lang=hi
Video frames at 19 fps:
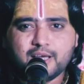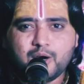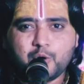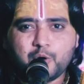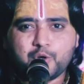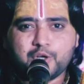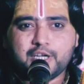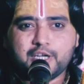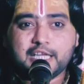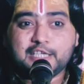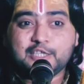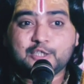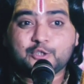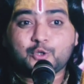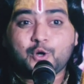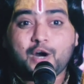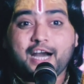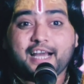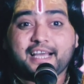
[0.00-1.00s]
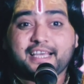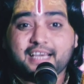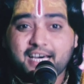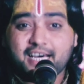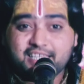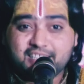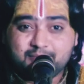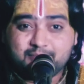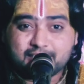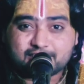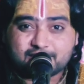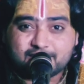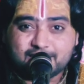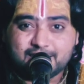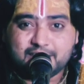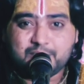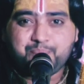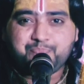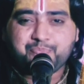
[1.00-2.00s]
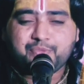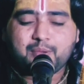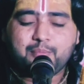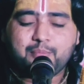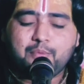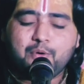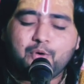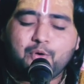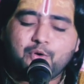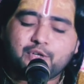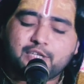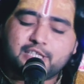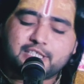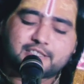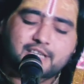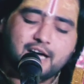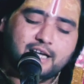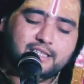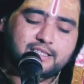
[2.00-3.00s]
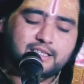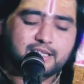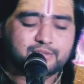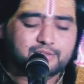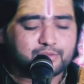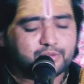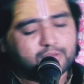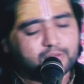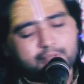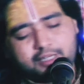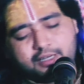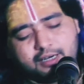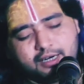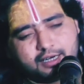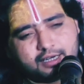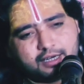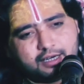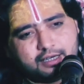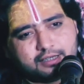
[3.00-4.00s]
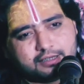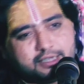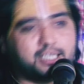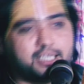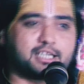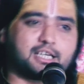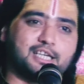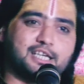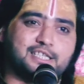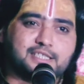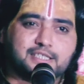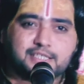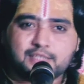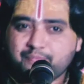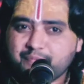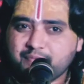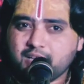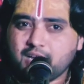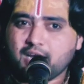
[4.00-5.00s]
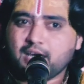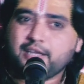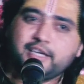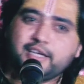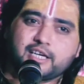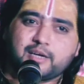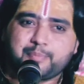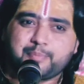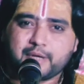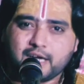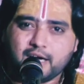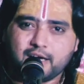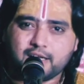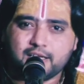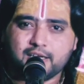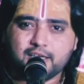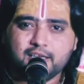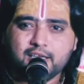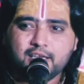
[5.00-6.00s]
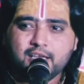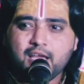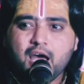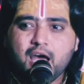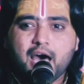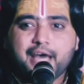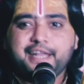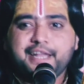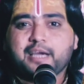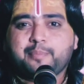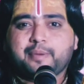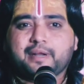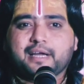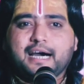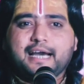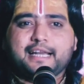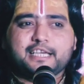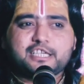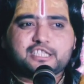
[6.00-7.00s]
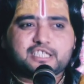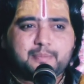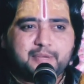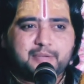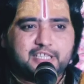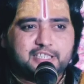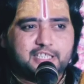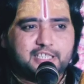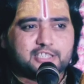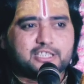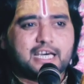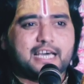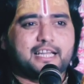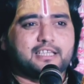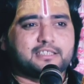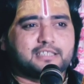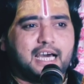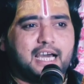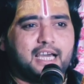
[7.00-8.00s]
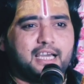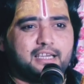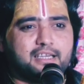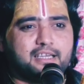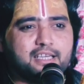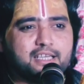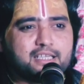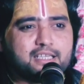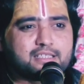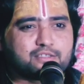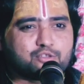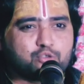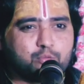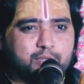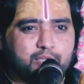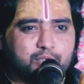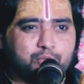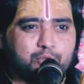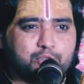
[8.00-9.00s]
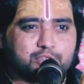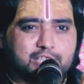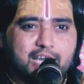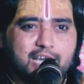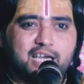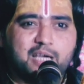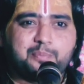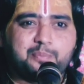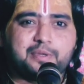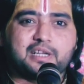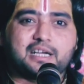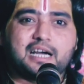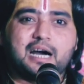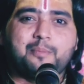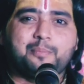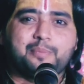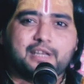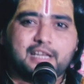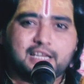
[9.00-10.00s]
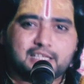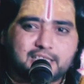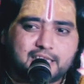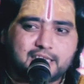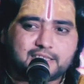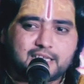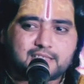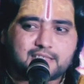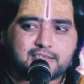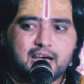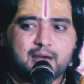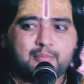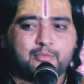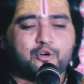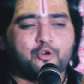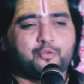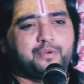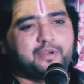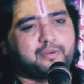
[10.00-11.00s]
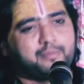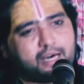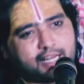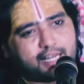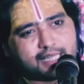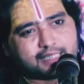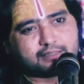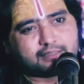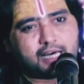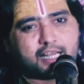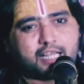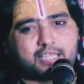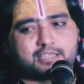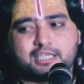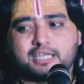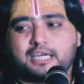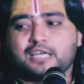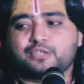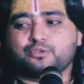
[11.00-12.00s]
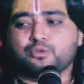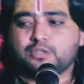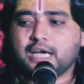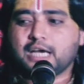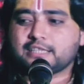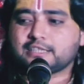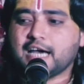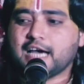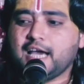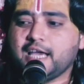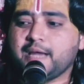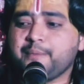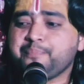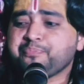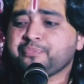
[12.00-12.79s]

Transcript: और नहीं तो अज्ञानी व्यक्ति मोह निशा जग शोभनहारा देख सपन अनेक प्रकार अनेक प्रकार के सपने देखता रहता है सुबह होता है फिर काम पे लग जाता है शाम को फिर महाराज थारा थका सो जाता है